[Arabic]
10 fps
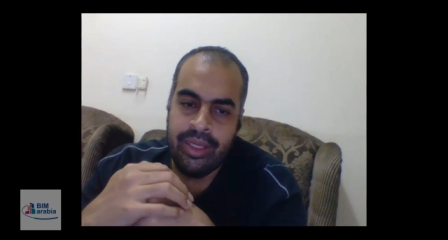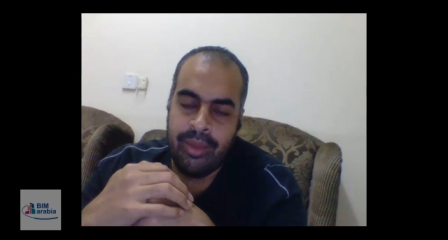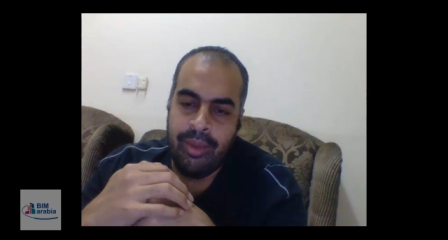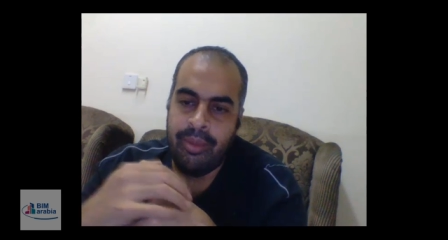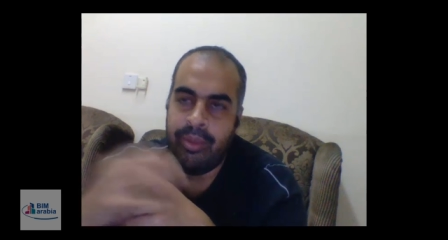
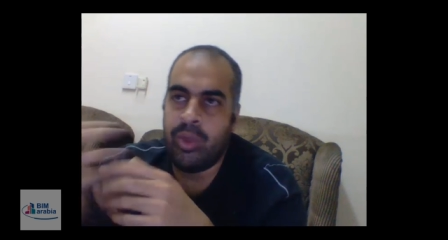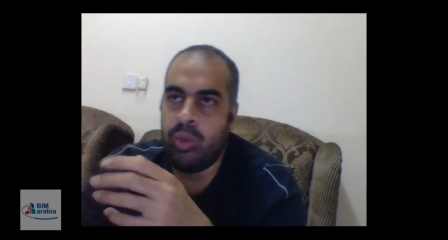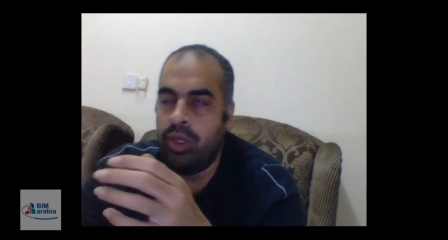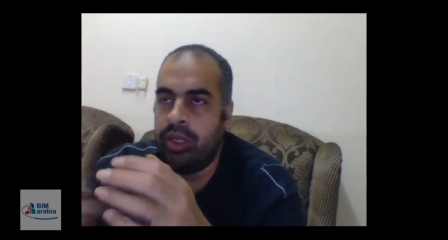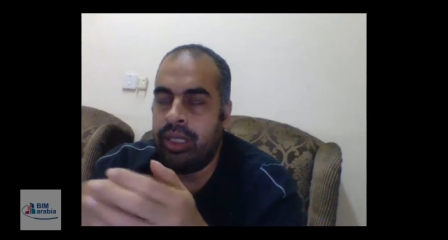تمام
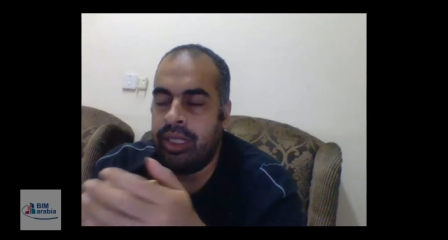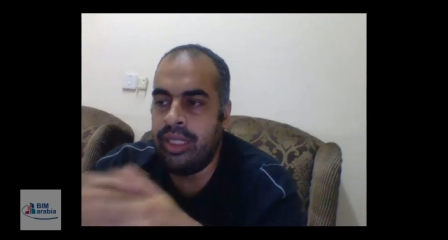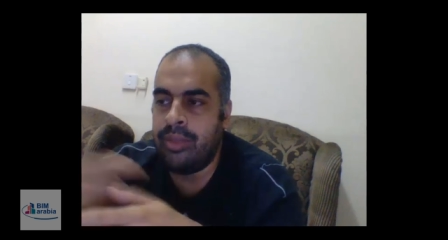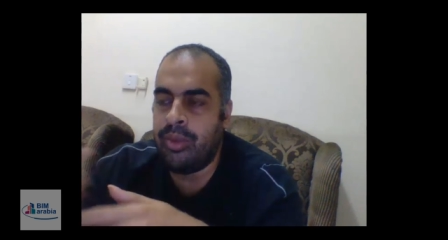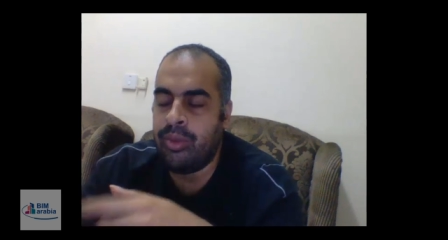موضوع
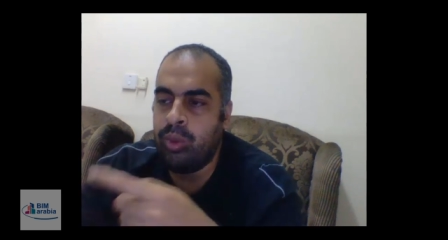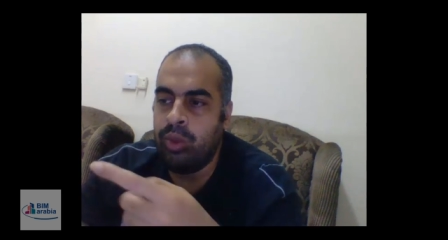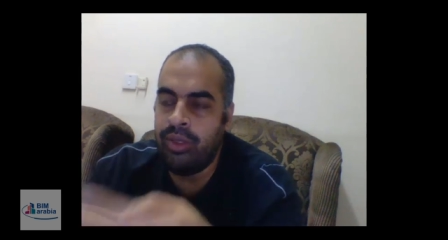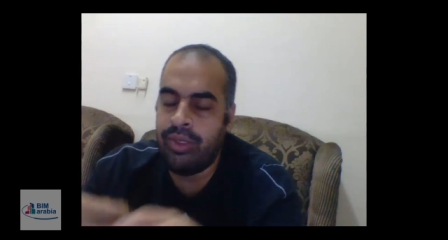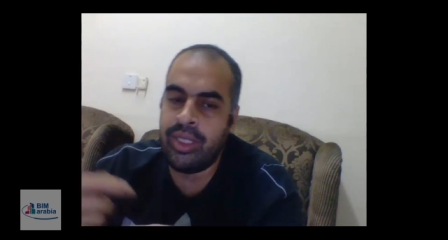التدريب المفروض
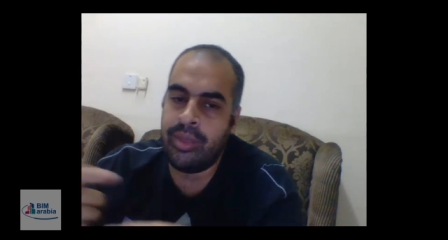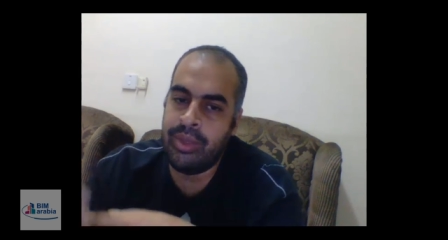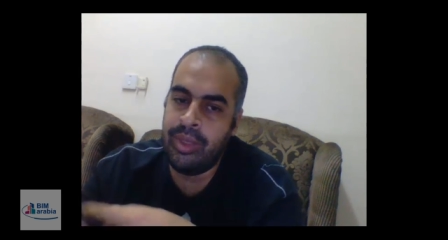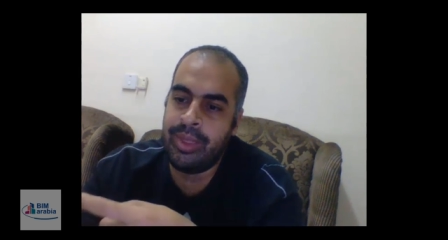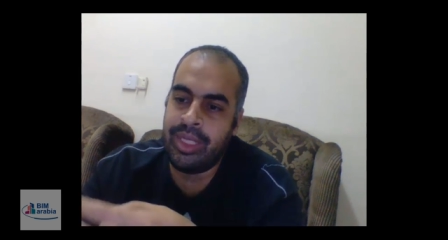كل فتره
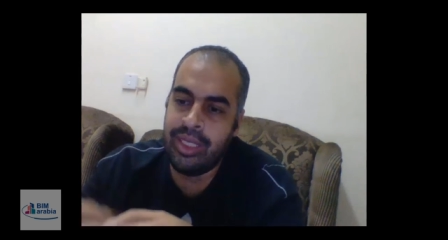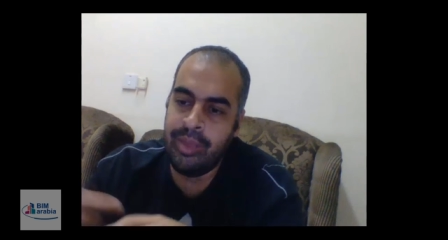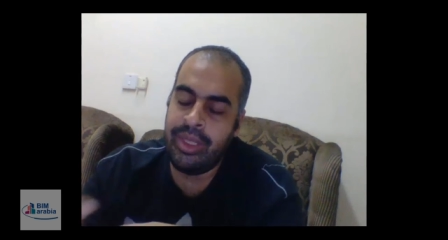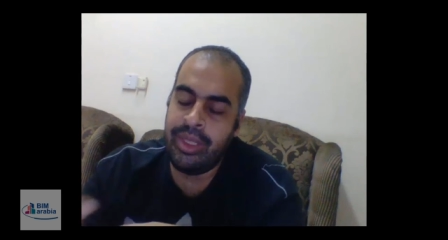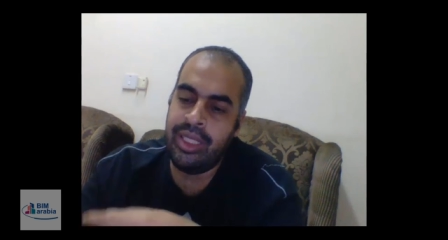بتعمل
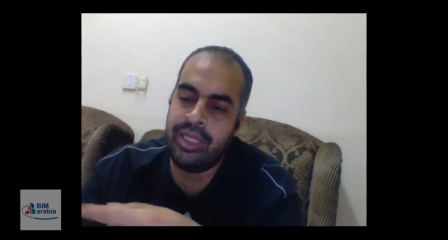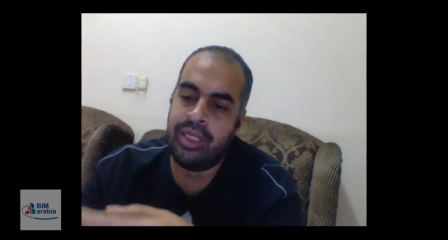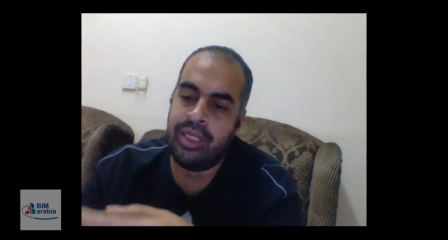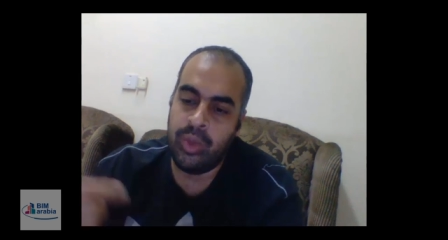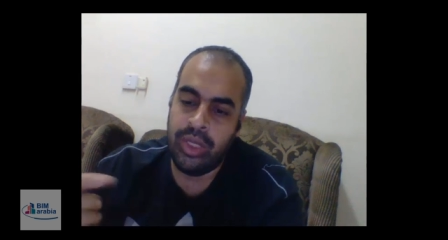تدريب للناس
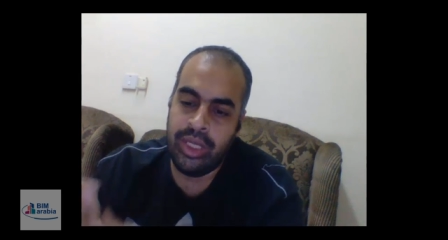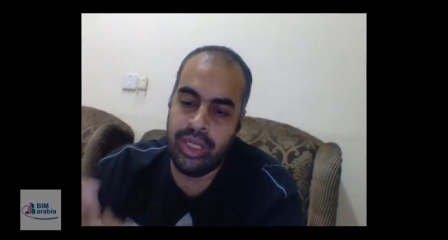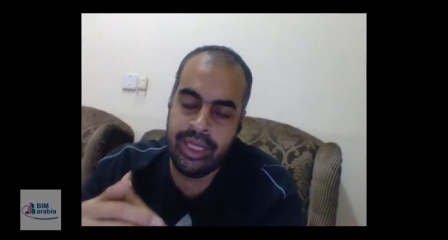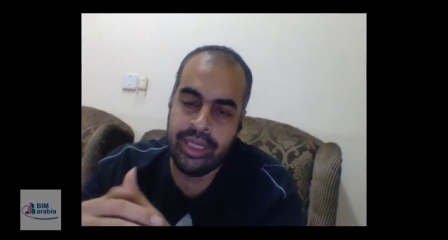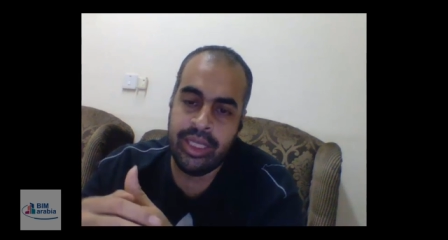تطوير
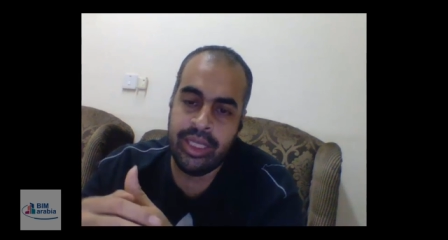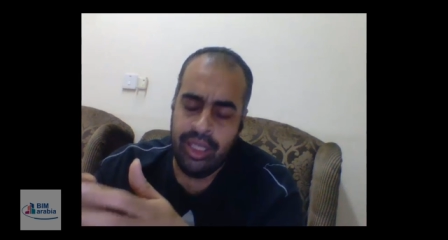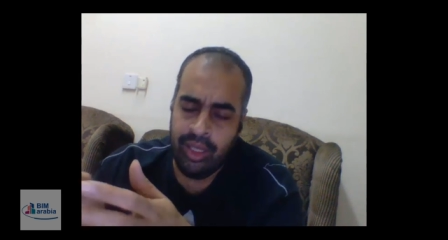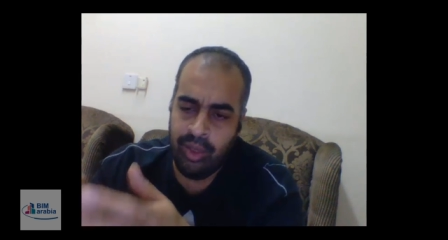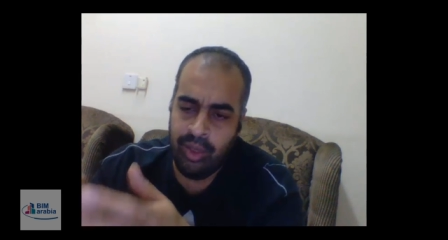للناس
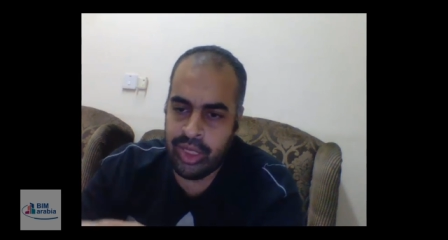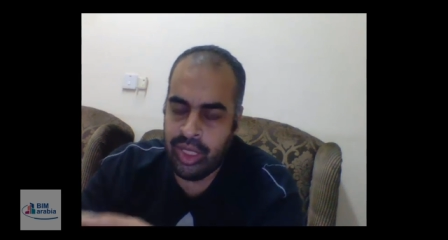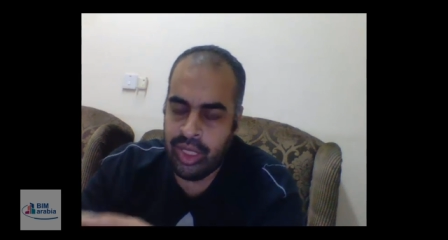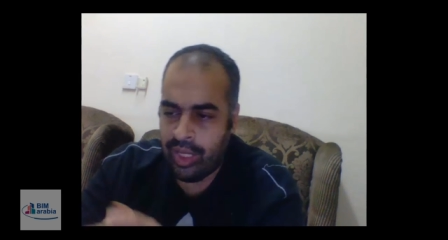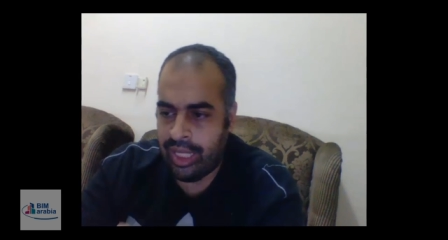هم
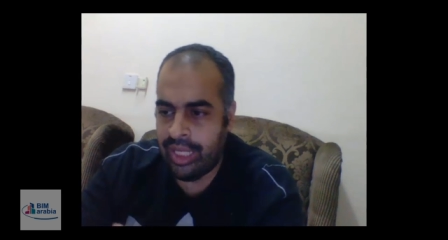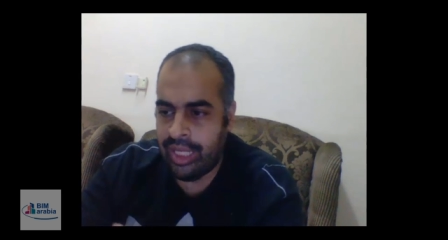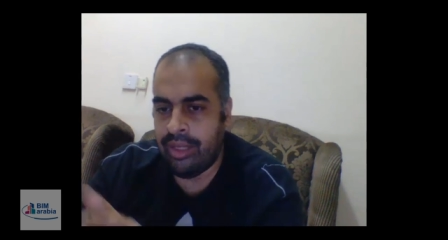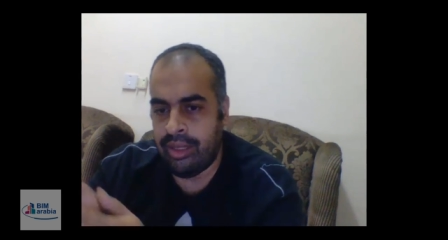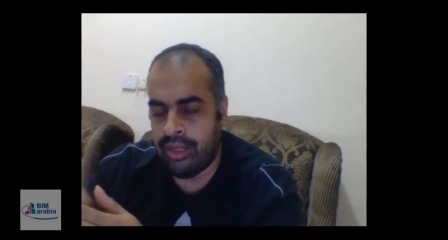اشتغلوا على
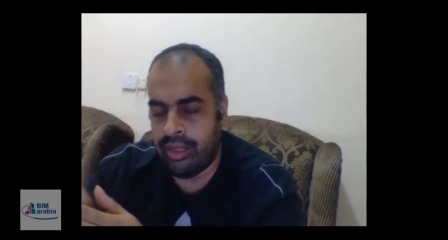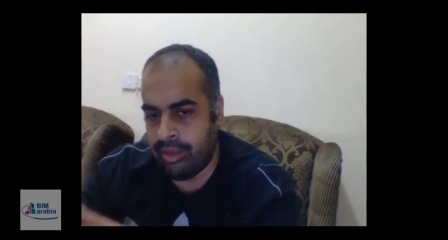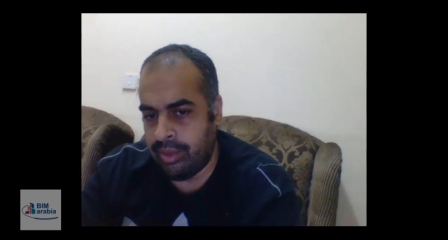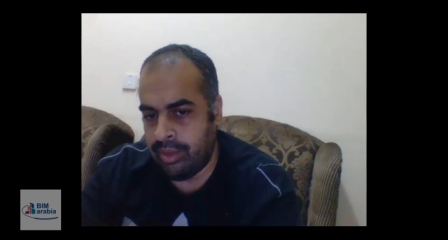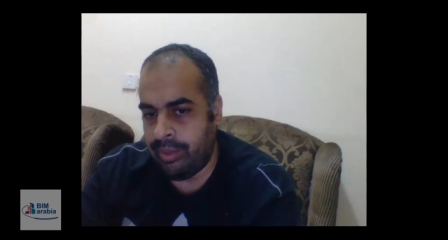حاجه
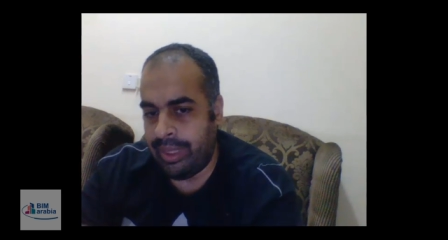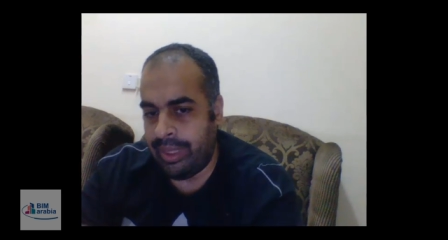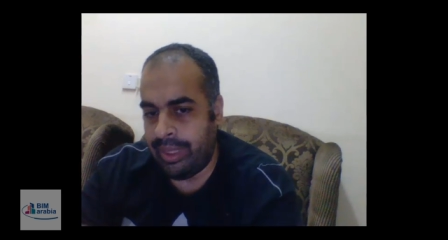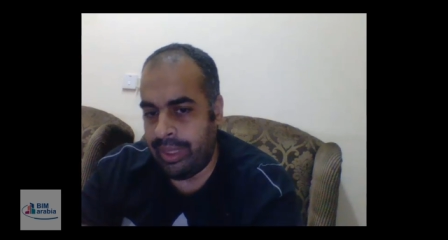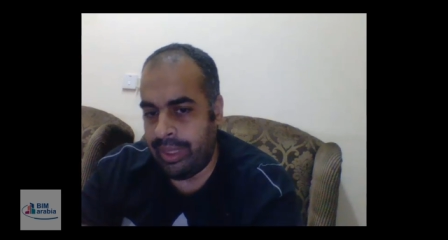بعد
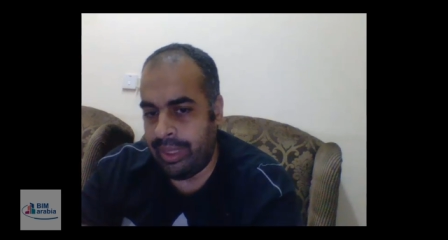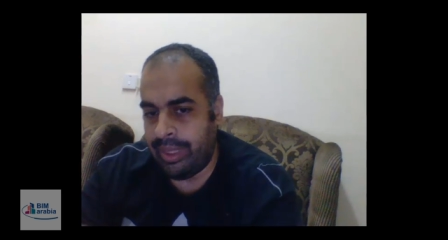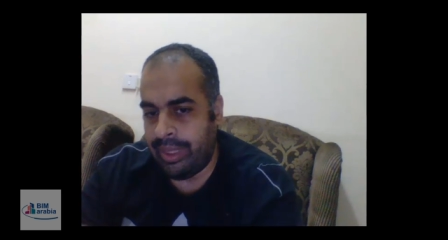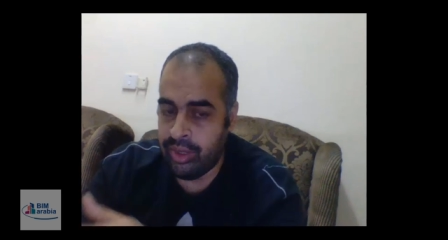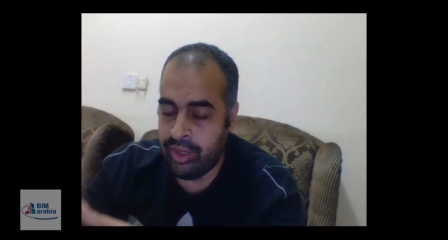كده
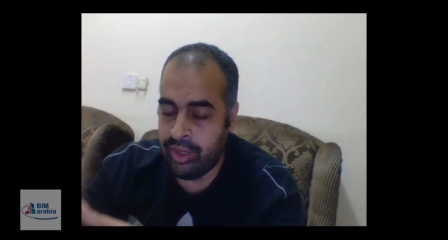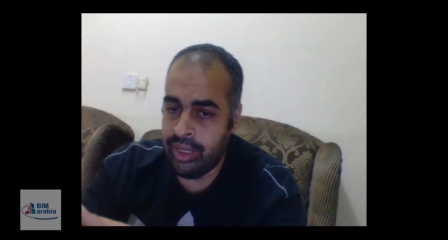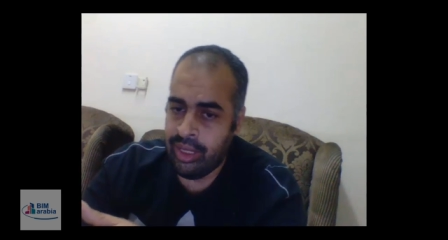يبقى في